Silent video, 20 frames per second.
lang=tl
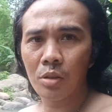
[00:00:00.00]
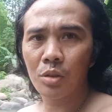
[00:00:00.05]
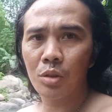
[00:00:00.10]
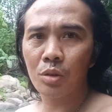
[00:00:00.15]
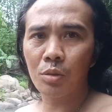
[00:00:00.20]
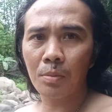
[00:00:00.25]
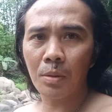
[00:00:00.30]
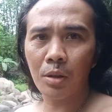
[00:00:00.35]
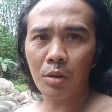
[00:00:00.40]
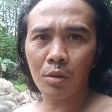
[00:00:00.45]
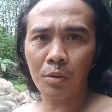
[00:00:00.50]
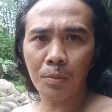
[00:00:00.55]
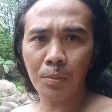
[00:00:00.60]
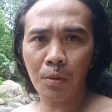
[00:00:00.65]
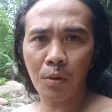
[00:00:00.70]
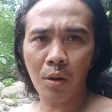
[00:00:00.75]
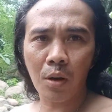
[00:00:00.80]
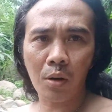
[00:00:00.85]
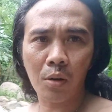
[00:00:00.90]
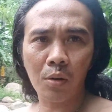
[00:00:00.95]
So, meron
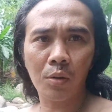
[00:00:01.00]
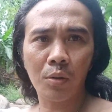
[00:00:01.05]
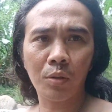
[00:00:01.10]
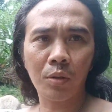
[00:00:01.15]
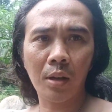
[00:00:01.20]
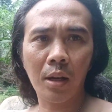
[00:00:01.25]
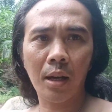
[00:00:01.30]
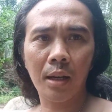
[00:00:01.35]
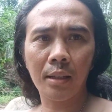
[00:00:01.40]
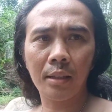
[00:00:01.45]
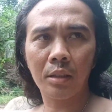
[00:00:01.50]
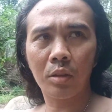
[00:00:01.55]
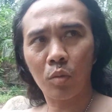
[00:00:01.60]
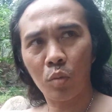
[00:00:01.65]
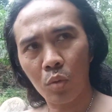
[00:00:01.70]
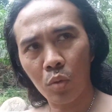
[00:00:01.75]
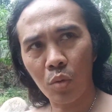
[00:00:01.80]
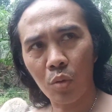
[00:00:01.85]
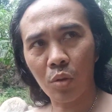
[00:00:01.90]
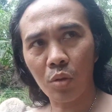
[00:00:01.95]
po akong uh,
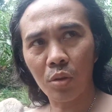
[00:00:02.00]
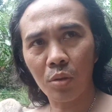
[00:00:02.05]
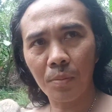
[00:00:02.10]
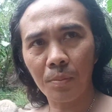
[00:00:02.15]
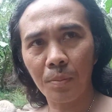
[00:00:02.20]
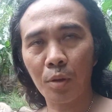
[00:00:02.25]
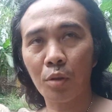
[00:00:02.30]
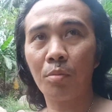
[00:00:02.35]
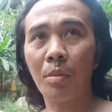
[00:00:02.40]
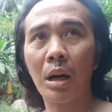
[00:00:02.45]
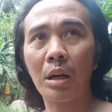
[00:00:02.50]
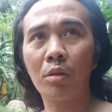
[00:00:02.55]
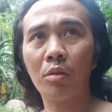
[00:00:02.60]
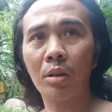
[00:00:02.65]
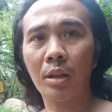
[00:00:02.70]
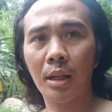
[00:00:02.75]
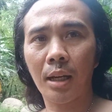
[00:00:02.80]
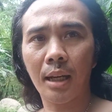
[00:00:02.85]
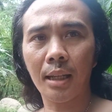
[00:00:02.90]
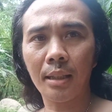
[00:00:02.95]
ituturo, pero bago
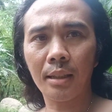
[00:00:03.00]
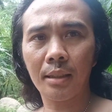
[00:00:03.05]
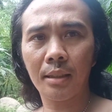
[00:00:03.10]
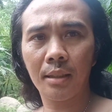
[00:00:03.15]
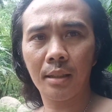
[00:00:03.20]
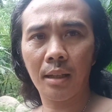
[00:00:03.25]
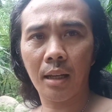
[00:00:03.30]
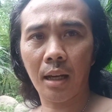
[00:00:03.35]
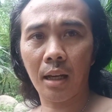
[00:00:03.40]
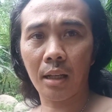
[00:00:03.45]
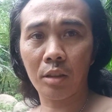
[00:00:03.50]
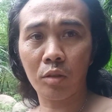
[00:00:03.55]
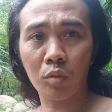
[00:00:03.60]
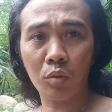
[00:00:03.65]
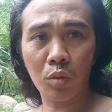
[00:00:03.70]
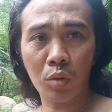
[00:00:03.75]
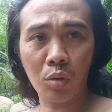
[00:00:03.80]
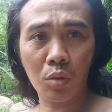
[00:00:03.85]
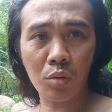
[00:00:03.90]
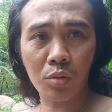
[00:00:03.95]
ang lahat, uh,
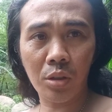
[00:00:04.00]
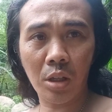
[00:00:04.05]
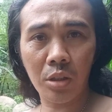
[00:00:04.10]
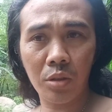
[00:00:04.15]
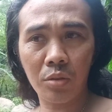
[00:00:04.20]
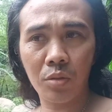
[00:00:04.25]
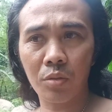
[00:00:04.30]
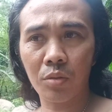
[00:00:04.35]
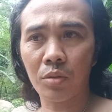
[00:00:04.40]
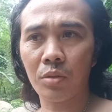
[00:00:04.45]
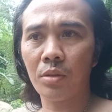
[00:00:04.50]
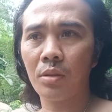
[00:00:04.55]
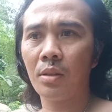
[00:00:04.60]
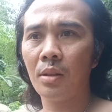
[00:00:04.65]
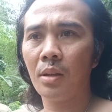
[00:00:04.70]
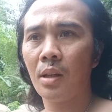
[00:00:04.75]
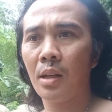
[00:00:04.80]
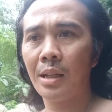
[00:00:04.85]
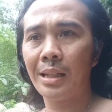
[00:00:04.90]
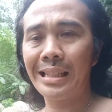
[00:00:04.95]
ituturo ko sa inyo
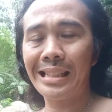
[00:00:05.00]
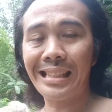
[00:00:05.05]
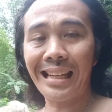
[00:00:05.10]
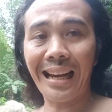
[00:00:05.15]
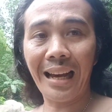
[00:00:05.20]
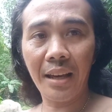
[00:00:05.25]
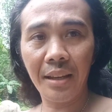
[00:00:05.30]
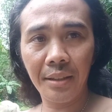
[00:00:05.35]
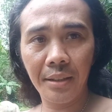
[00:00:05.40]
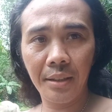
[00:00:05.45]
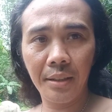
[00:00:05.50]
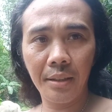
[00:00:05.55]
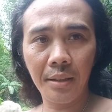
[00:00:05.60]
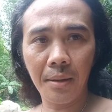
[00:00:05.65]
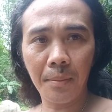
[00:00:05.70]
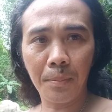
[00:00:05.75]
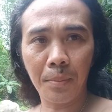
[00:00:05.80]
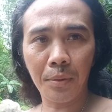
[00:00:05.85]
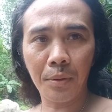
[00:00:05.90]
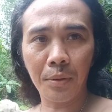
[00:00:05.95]
isang
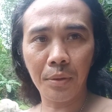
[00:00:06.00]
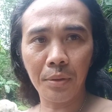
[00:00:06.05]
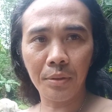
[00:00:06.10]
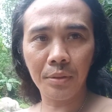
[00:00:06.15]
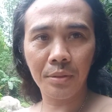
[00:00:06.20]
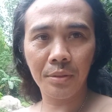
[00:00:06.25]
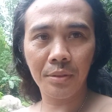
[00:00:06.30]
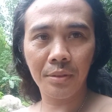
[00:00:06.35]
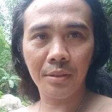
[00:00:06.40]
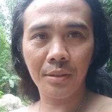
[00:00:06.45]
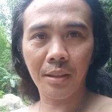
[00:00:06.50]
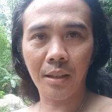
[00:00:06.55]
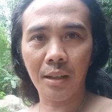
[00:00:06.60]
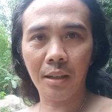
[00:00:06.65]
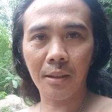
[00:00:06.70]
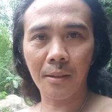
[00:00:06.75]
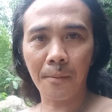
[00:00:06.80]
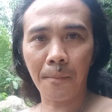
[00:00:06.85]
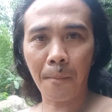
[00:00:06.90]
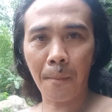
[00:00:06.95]
idea po
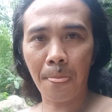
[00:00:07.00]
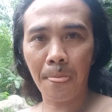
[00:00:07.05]
ng